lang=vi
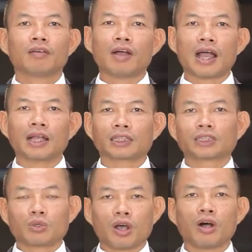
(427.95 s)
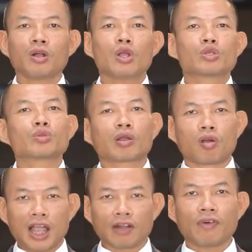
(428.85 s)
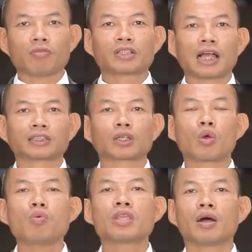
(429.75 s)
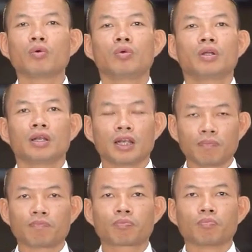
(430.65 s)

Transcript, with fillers: Và sau đó, chúng ta có khát vọng rằng sẽ cùng nhau lập